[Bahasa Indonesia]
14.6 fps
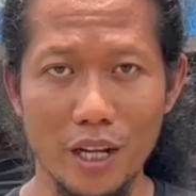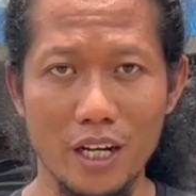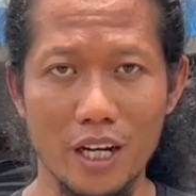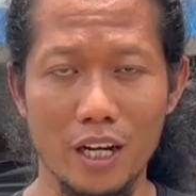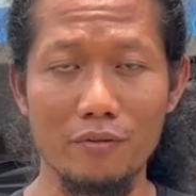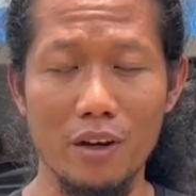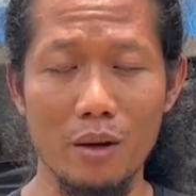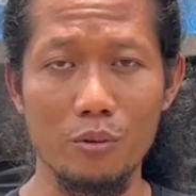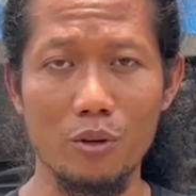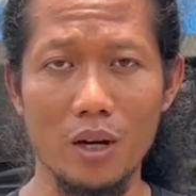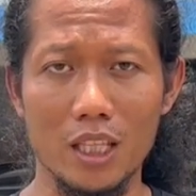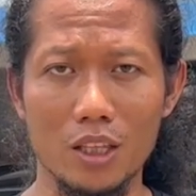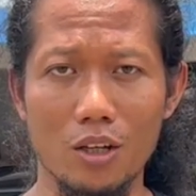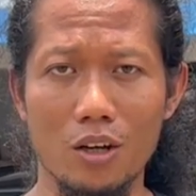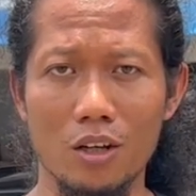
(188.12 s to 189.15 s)
dari
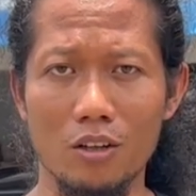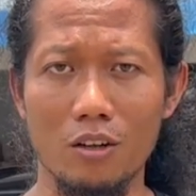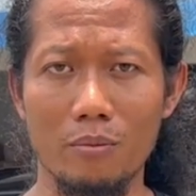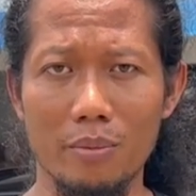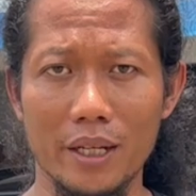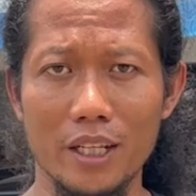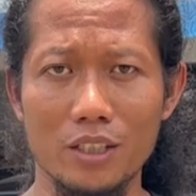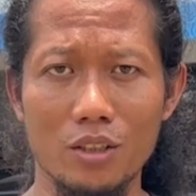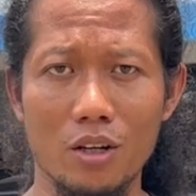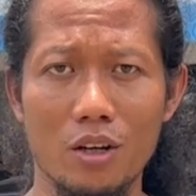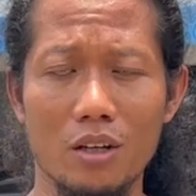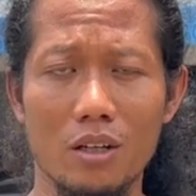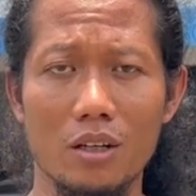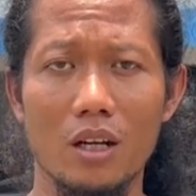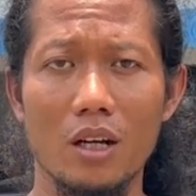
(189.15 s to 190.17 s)
evaporator,
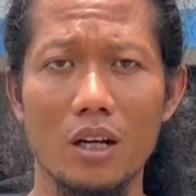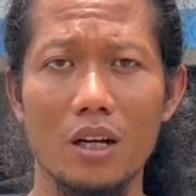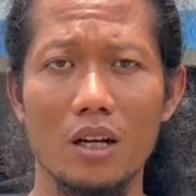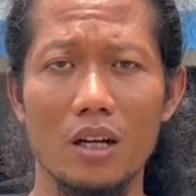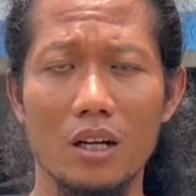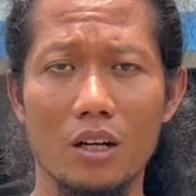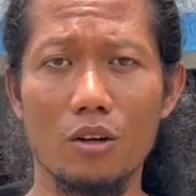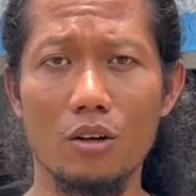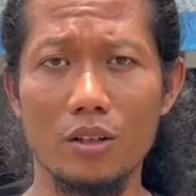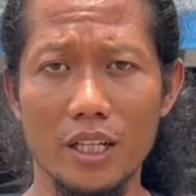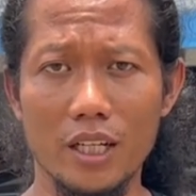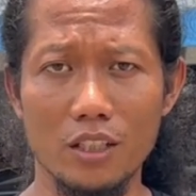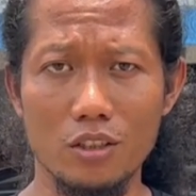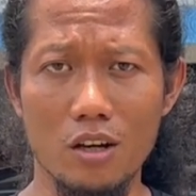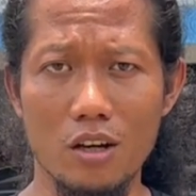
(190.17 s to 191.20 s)
kompresor, eh,
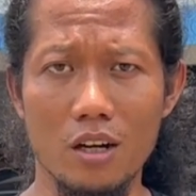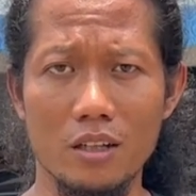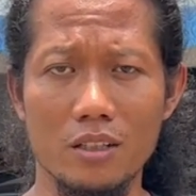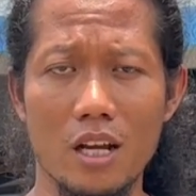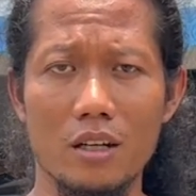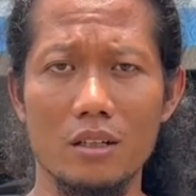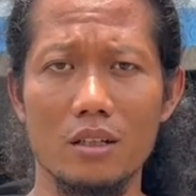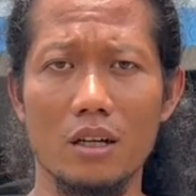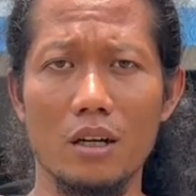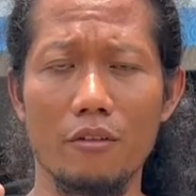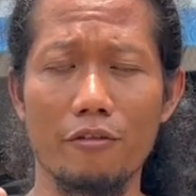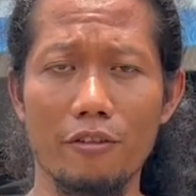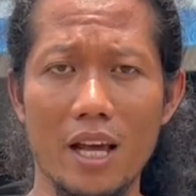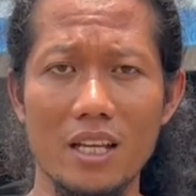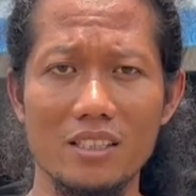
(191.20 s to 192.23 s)
kondensor, dan eh,
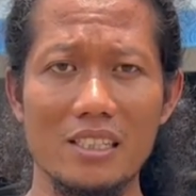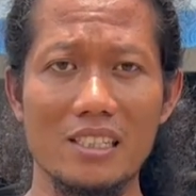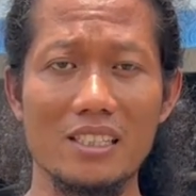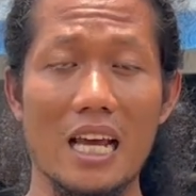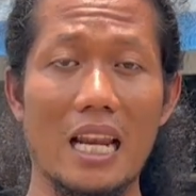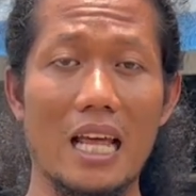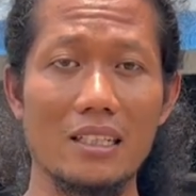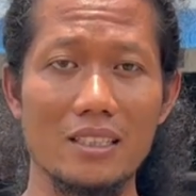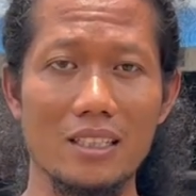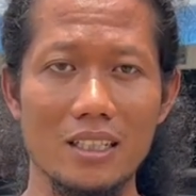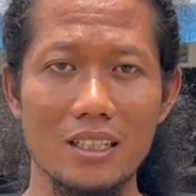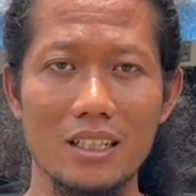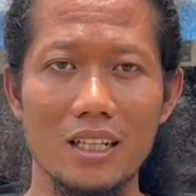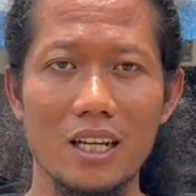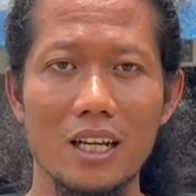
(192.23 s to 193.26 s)
flash
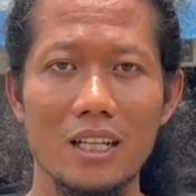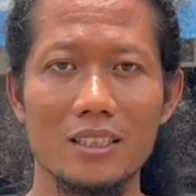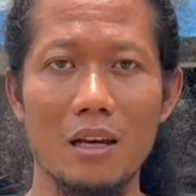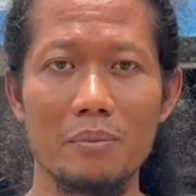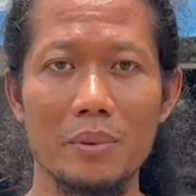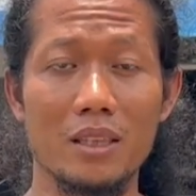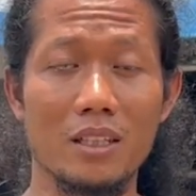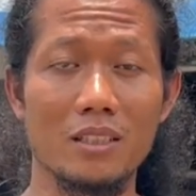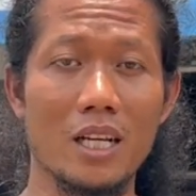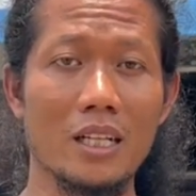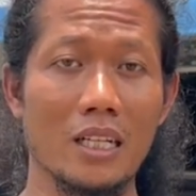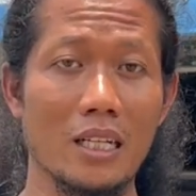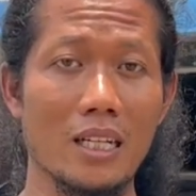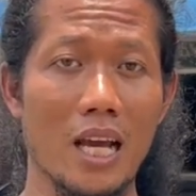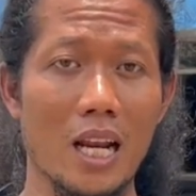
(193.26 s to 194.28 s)
instalasi. Tapi terjadi
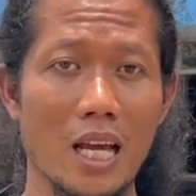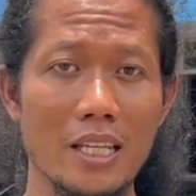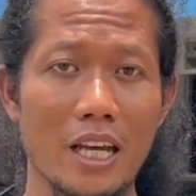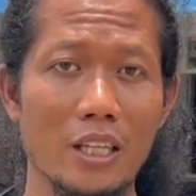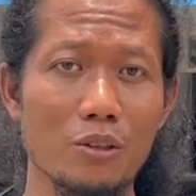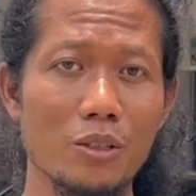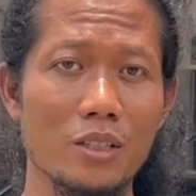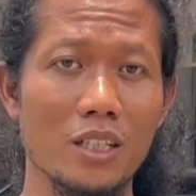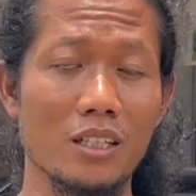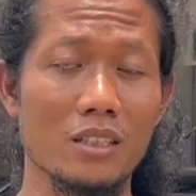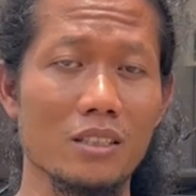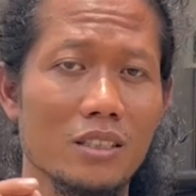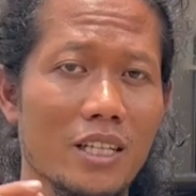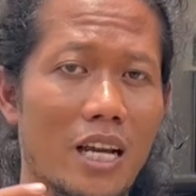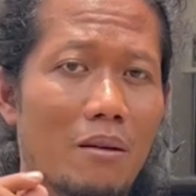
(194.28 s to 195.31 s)
kendala yaitu di
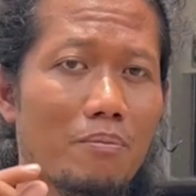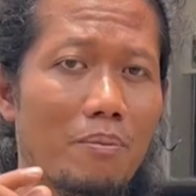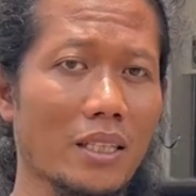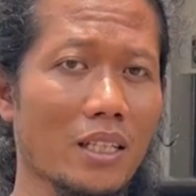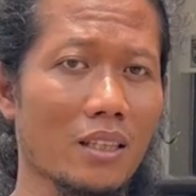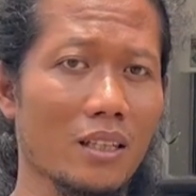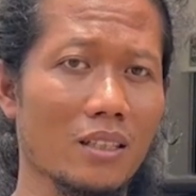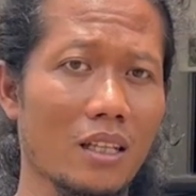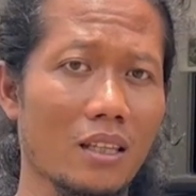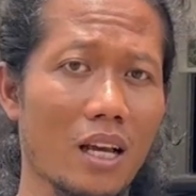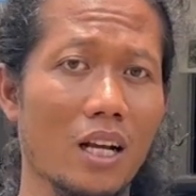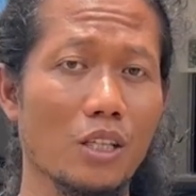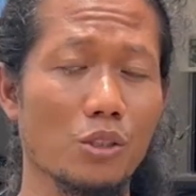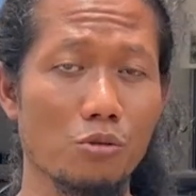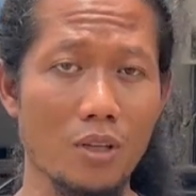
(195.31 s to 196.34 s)
kesediaan partnya
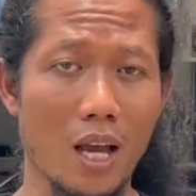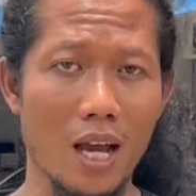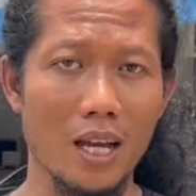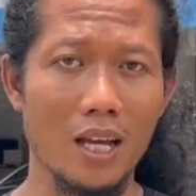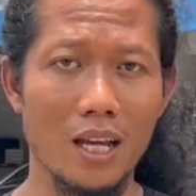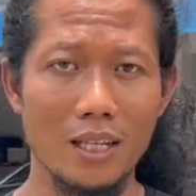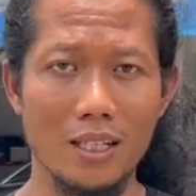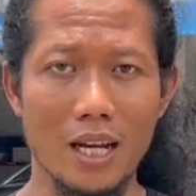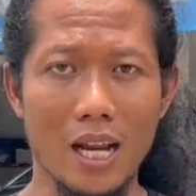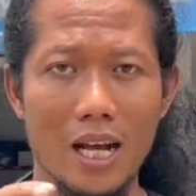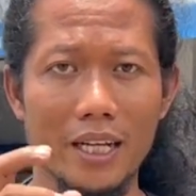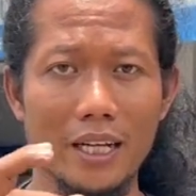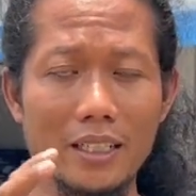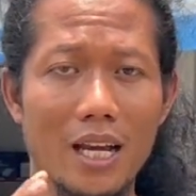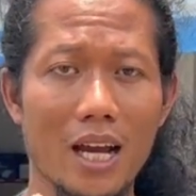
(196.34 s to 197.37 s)
ternyata agak susah. Dan
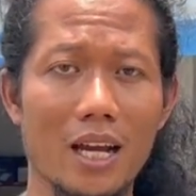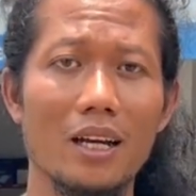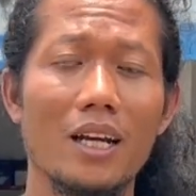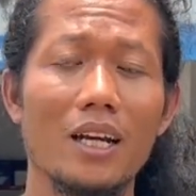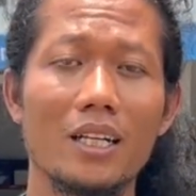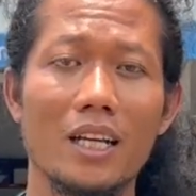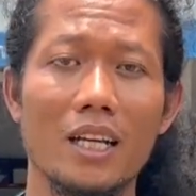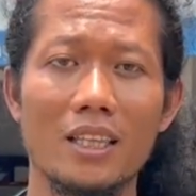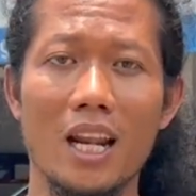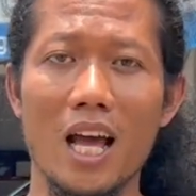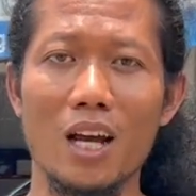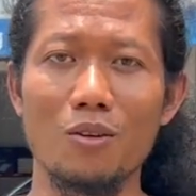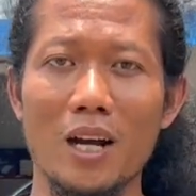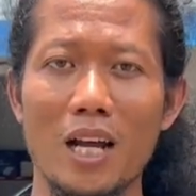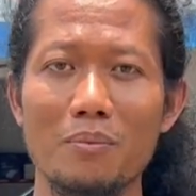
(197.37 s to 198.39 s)
akhirnya kita
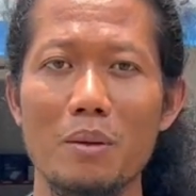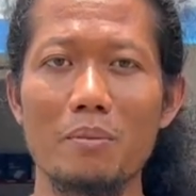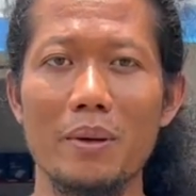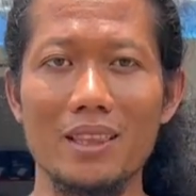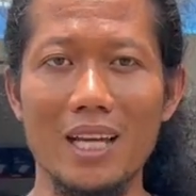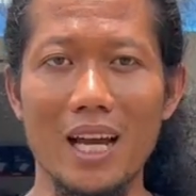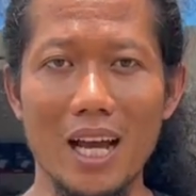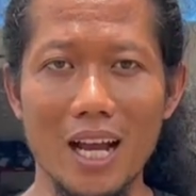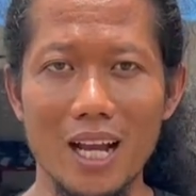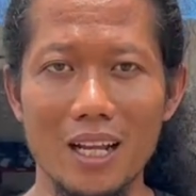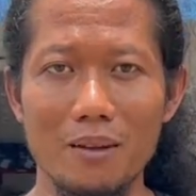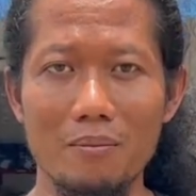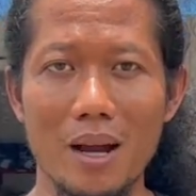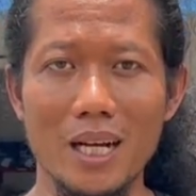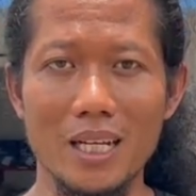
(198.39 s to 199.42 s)
lakukan
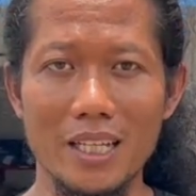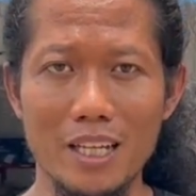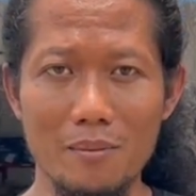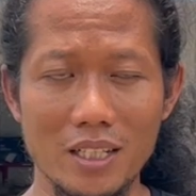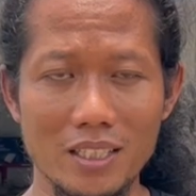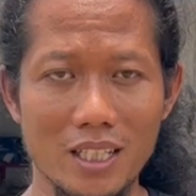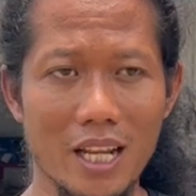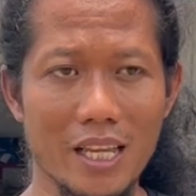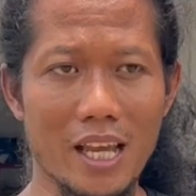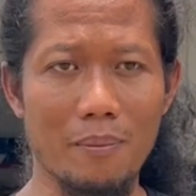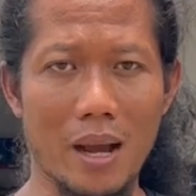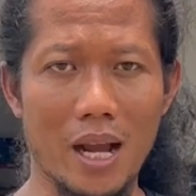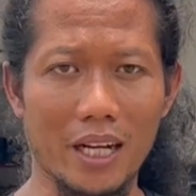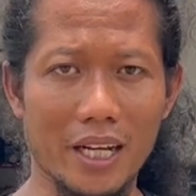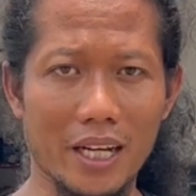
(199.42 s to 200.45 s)
pemetaan mana yang masih layak
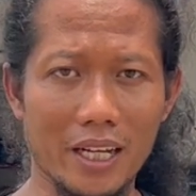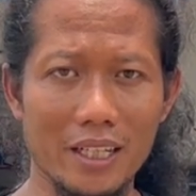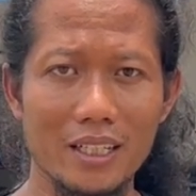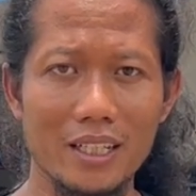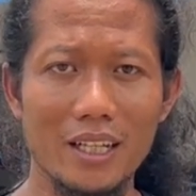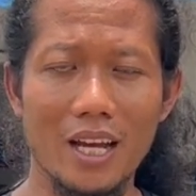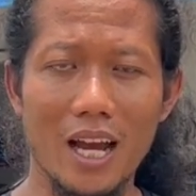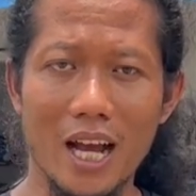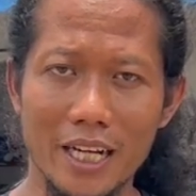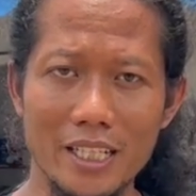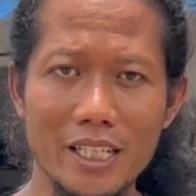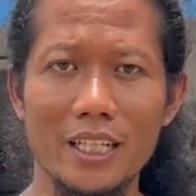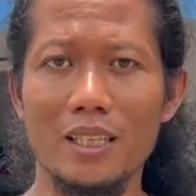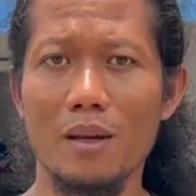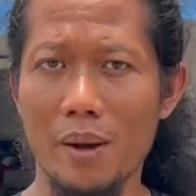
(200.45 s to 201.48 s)
pakai,
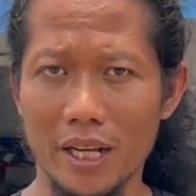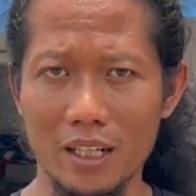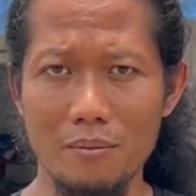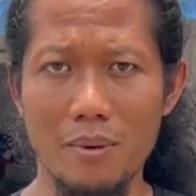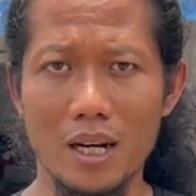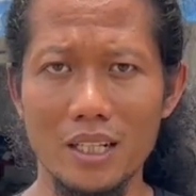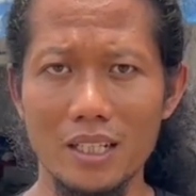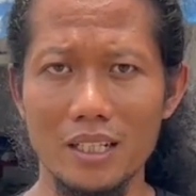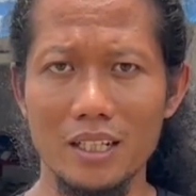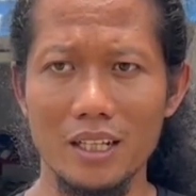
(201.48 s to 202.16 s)
akhirnya kita pakai kembali.